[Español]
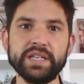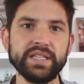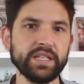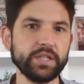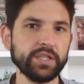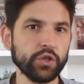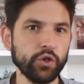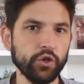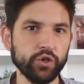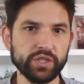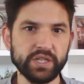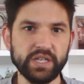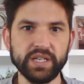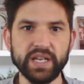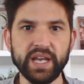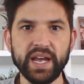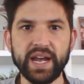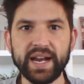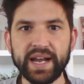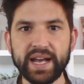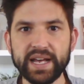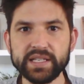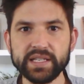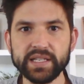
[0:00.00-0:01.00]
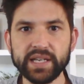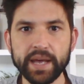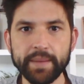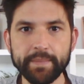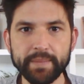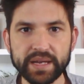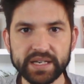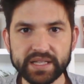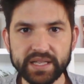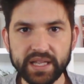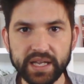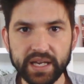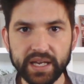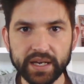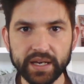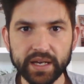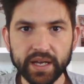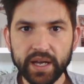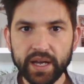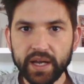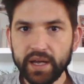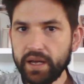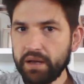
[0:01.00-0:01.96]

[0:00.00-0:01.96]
estas cosas que queráis que investigue